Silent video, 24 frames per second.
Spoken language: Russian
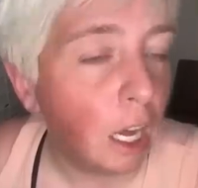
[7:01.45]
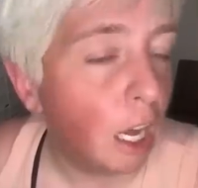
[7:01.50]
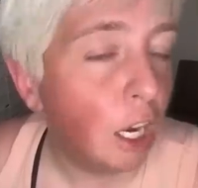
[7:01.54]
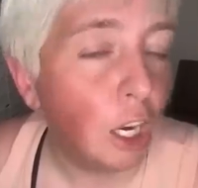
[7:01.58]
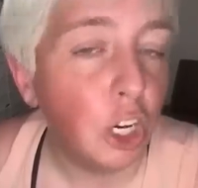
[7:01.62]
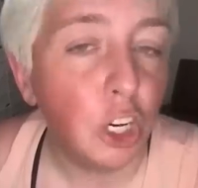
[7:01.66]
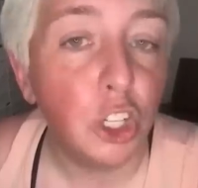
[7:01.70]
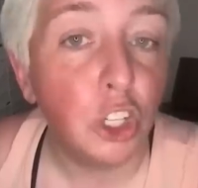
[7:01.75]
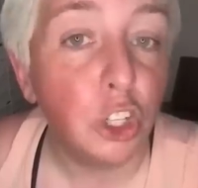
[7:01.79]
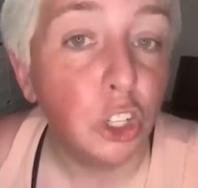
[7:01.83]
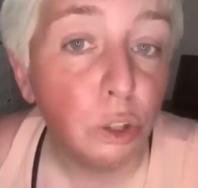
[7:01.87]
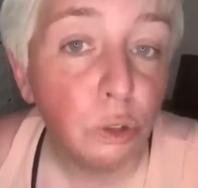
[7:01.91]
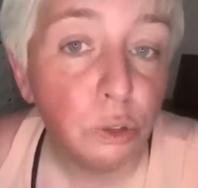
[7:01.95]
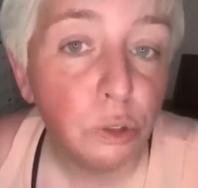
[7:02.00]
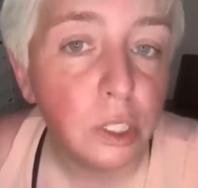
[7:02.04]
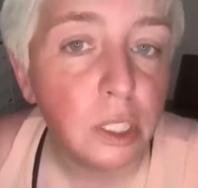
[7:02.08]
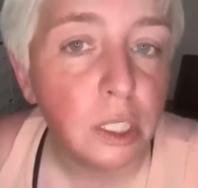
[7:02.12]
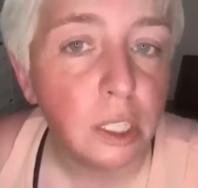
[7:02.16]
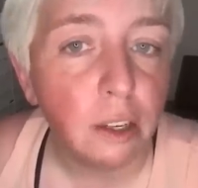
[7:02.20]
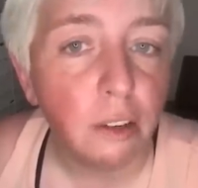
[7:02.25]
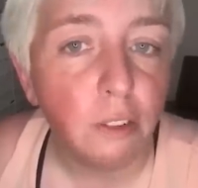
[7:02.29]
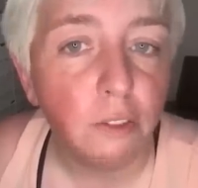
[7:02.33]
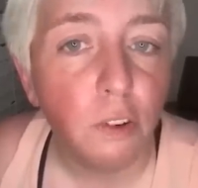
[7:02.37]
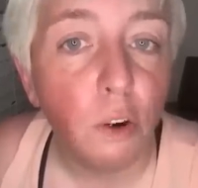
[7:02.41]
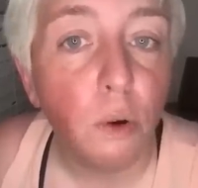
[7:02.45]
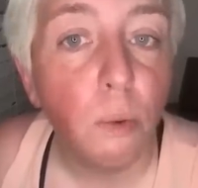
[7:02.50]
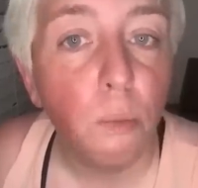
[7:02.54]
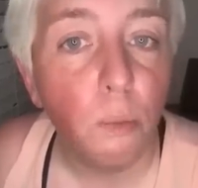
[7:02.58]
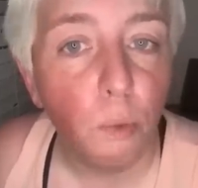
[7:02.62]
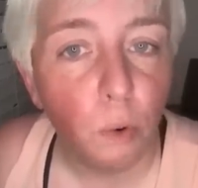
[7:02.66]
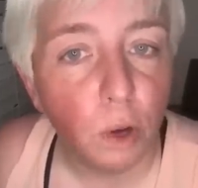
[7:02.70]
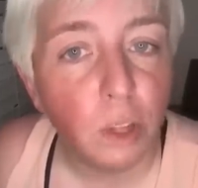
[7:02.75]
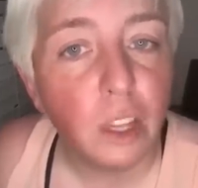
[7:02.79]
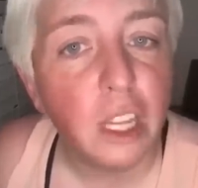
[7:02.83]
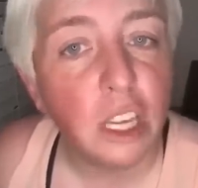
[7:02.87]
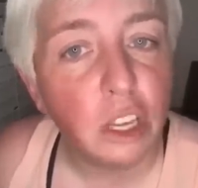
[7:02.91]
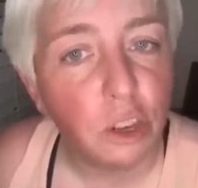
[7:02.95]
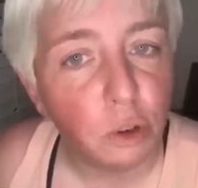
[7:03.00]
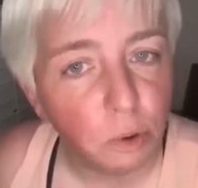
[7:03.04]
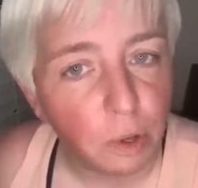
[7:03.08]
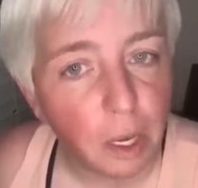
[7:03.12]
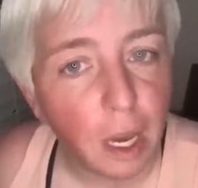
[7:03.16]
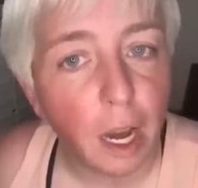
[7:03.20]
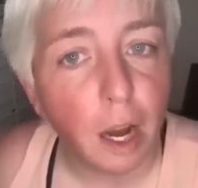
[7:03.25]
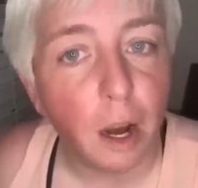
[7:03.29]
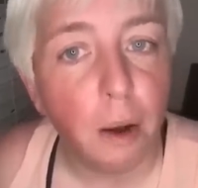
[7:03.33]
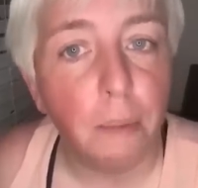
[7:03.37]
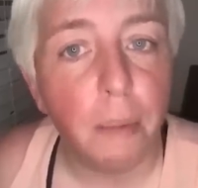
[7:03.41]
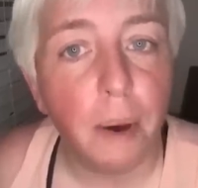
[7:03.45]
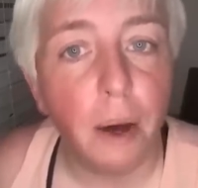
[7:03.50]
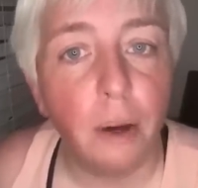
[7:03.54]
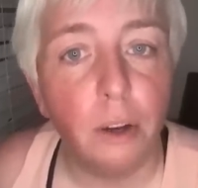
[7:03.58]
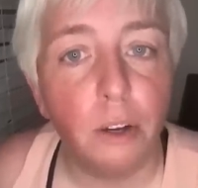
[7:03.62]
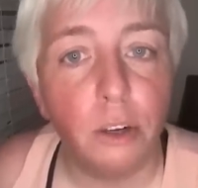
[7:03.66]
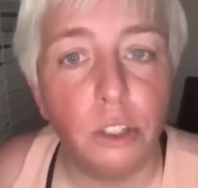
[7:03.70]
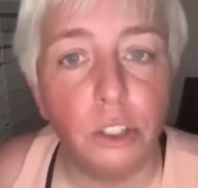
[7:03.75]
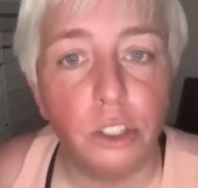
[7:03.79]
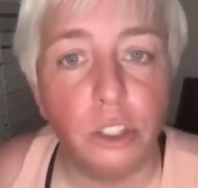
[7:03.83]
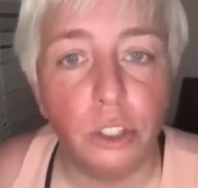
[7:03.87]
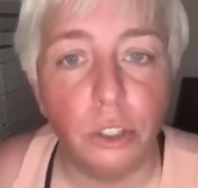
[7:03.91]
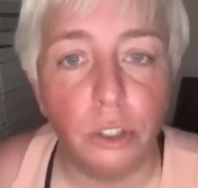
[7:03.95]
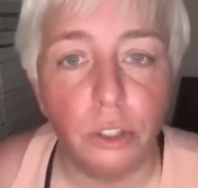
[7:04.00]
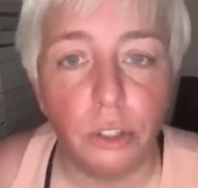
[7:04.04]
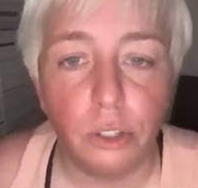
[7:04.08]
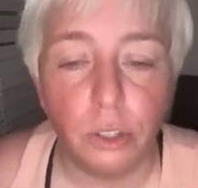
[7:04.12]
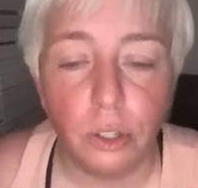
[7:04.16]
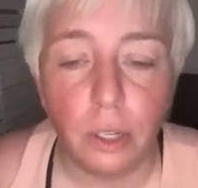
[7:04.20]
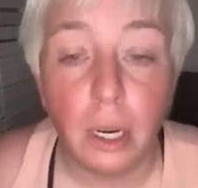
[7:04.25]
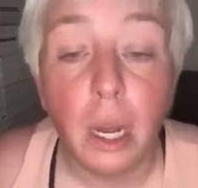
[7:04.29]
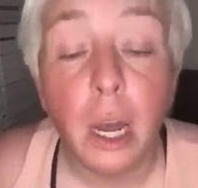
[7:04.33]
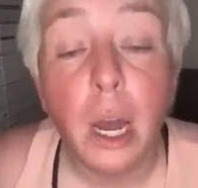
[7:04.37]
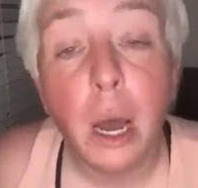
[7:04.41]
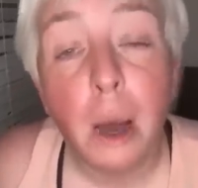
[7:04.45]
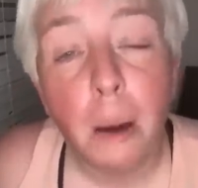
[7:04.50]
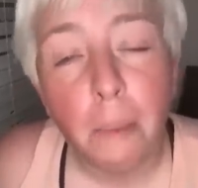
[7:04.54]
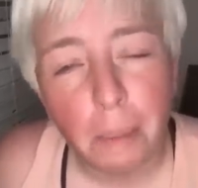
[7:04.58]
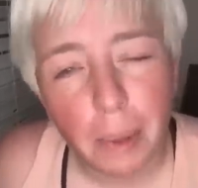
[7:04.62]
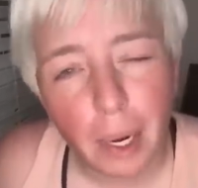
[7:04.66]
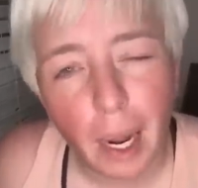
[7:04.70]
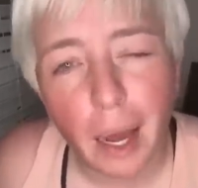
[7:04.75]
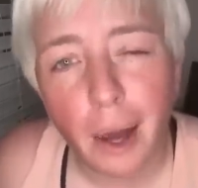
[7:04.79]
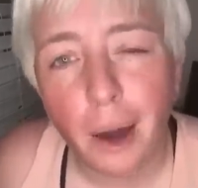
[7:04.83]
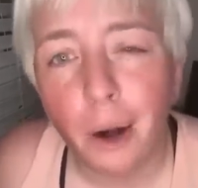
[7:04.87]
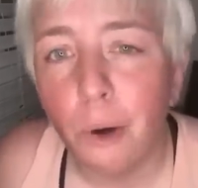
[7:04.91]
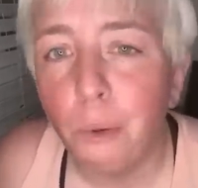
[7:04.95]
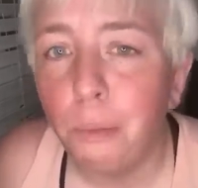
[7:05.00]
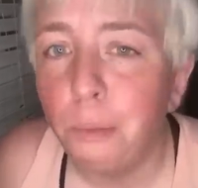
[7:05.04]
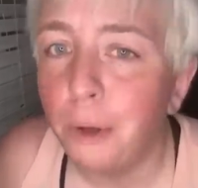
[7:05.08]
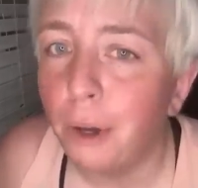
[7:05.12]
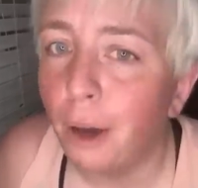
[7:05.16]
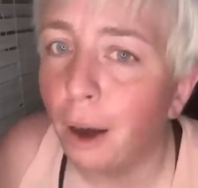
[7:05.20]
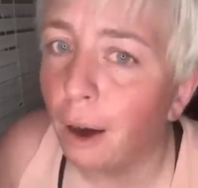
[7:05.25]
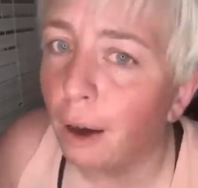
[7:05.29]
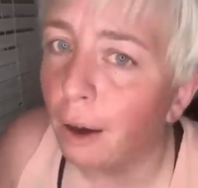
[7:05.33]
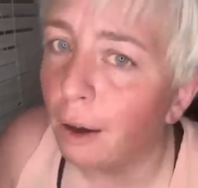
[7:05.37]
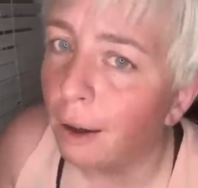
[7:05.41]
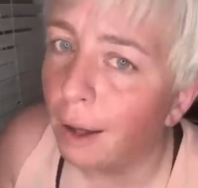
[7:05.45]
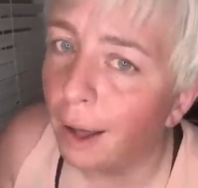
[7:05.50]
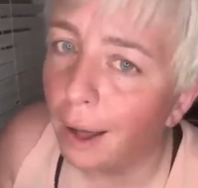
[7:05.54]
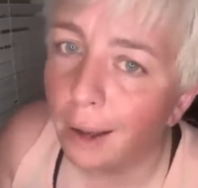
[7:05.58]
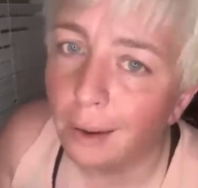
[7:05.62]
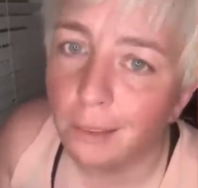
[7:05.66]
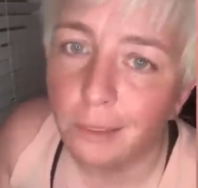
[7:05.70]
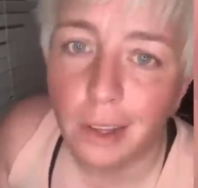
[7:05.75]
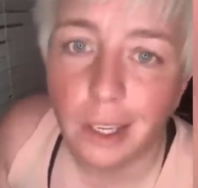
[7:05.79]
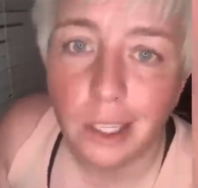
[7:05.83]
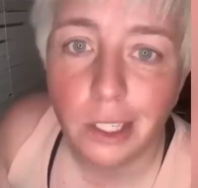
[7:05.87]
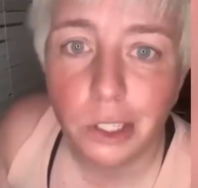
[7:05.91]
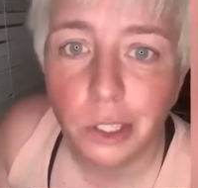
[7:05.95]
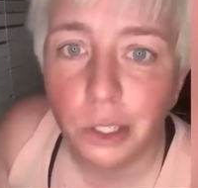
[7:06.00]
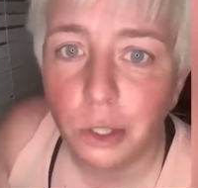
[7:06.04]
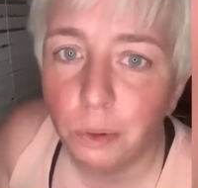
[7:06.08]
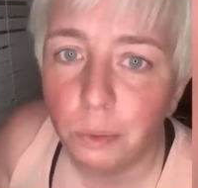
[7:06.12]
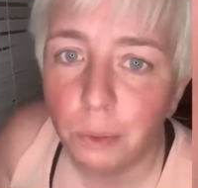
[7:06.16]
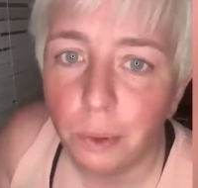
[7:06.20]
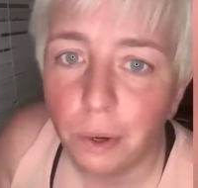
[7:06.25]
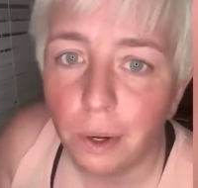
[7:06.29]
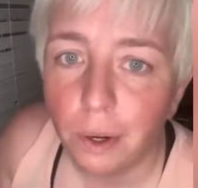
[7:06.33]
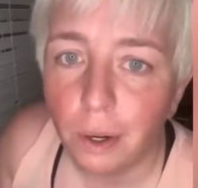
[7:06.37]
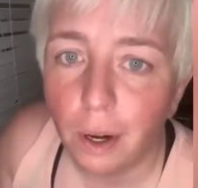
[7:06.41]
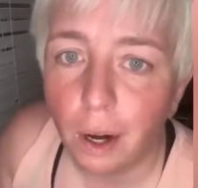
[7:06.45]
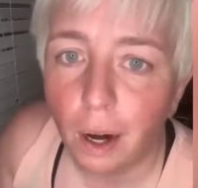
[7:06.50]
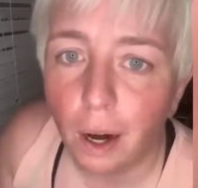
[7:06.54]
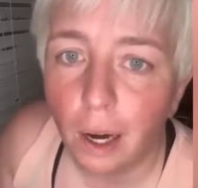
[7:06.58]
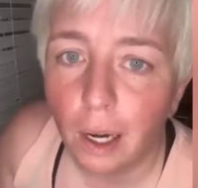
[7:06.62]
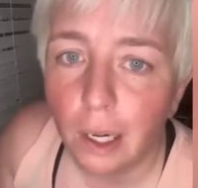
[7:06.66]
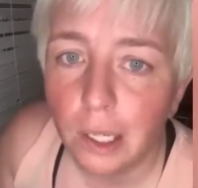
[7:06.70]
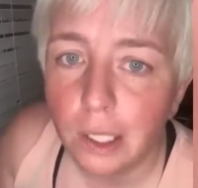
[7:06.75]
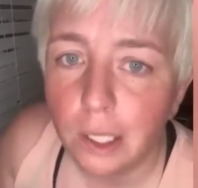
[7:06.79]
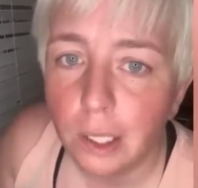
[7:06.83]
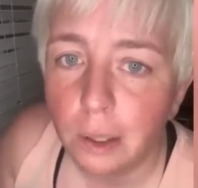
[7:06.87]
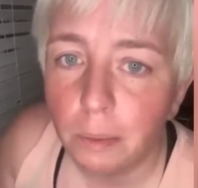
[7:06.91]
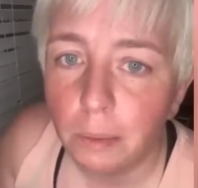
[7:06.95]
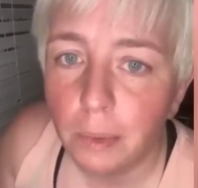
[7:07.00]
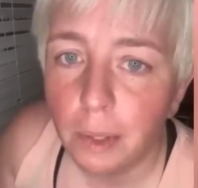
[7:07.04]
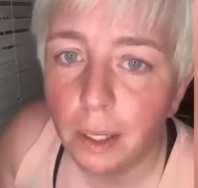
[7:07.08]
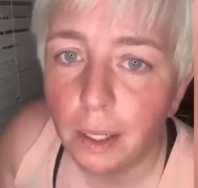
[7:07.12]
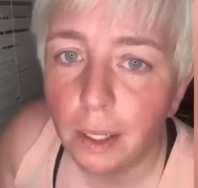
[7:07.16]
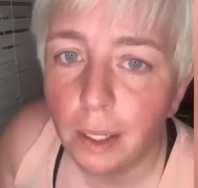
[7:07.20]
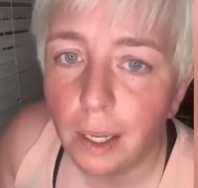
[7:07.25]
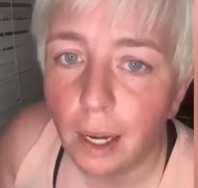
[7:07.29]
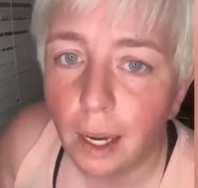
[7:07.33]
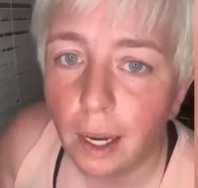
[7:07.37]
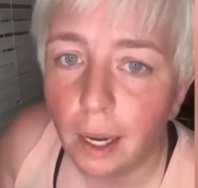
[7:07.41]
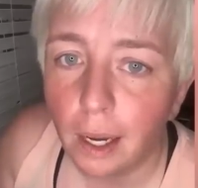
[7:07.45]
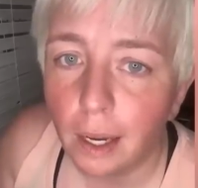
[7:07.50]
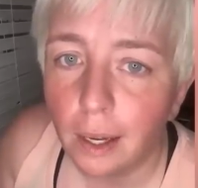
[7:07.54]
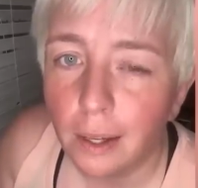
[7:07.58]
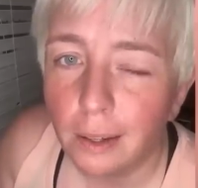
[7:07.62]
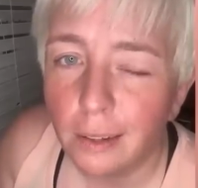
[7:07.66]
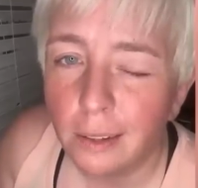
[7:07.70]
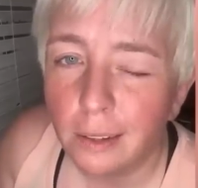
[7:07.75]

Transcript: волнуетесь о своей инклюзивности, чем о своих детях. Но надеюсь, что ваш день будет супер классным.